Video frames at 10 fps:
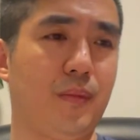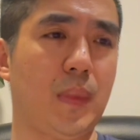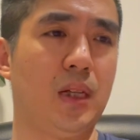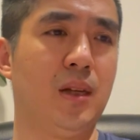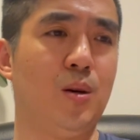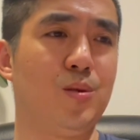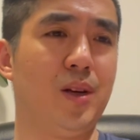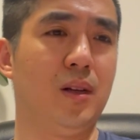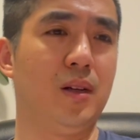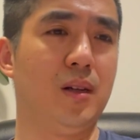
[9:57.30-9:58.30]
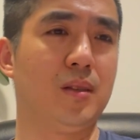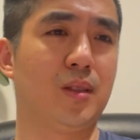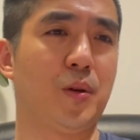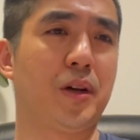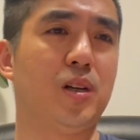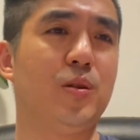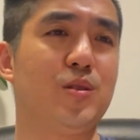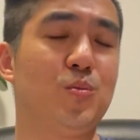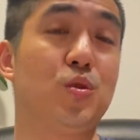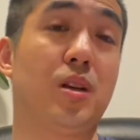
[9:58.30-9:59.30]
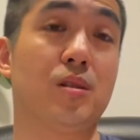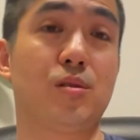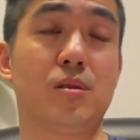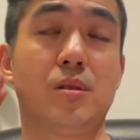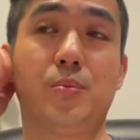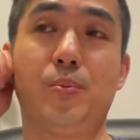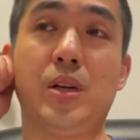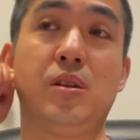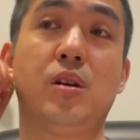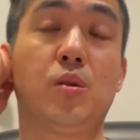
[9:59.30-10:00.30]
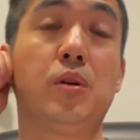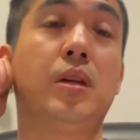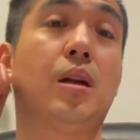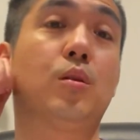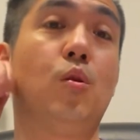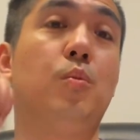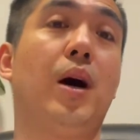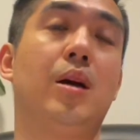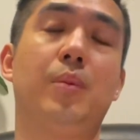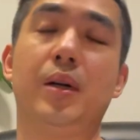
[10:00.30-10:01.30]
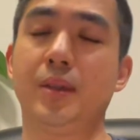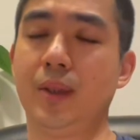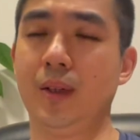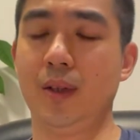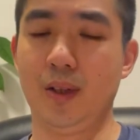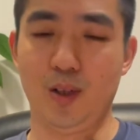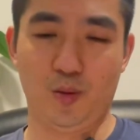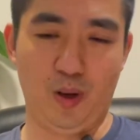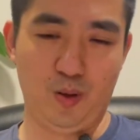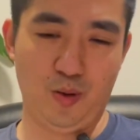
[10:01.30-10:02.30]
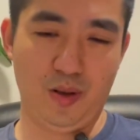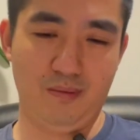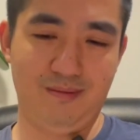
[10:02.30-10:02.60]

然后这个德约科维奇目前是北京奥运会拿了铜牌嘛，所以说，